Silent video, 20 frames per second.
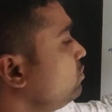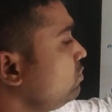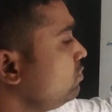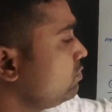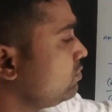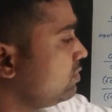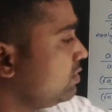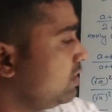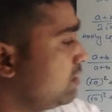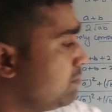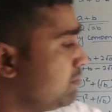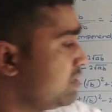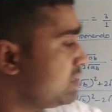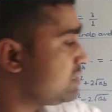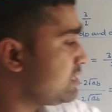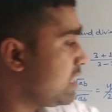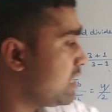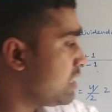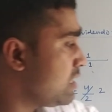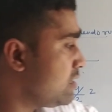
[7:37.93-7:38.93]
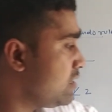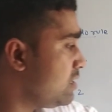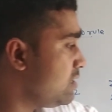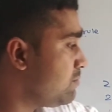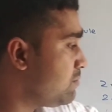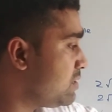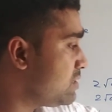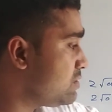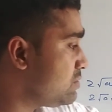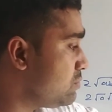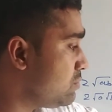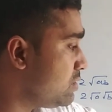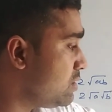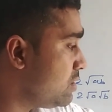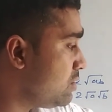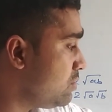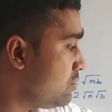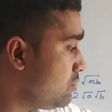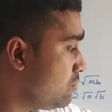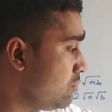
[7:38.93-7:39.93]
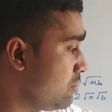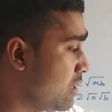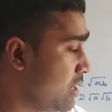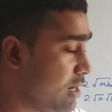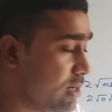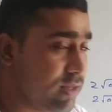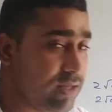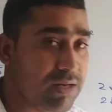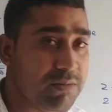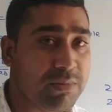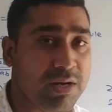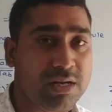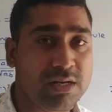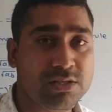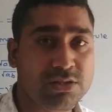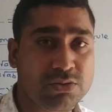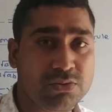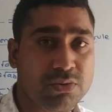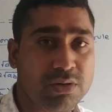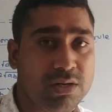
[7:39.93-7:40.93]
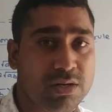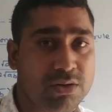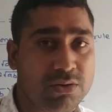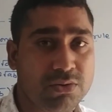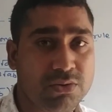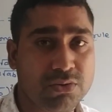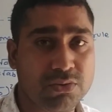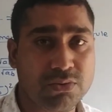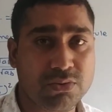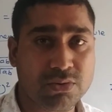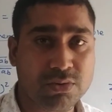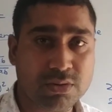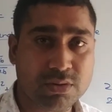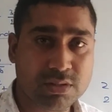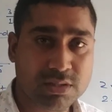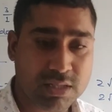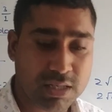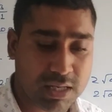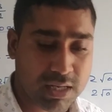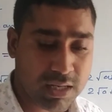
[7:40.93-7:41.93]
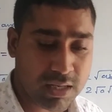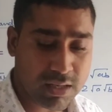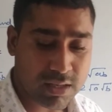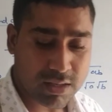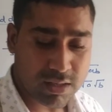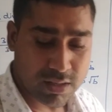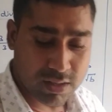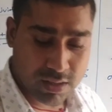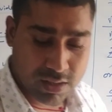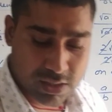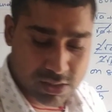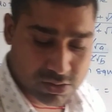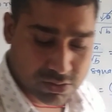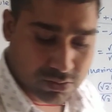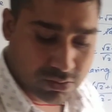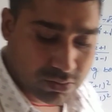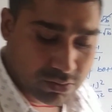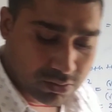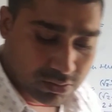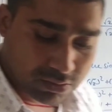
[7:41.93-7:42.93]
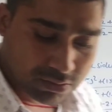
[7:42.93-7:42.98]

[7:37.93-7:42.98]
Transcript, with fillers: टू नंबर्स आएगा थ्री प्लस टू अंडर टू एंड थ्री माइनस टू अंडर टू ठीक है इसको